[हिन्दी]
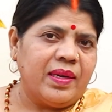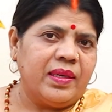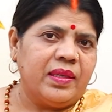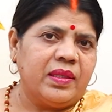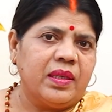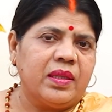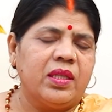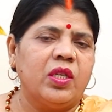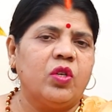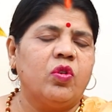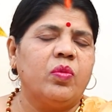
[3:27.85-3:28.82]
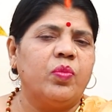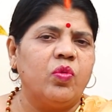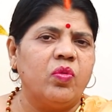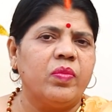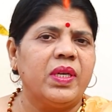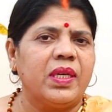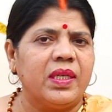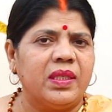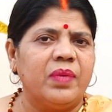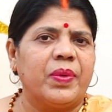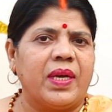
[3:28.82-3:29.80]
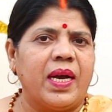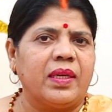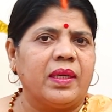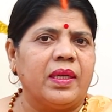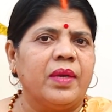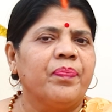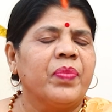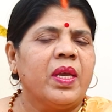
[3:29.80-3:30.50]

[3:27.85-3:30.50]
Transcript: खरीद सकते हो भूमि किसी प्रकार की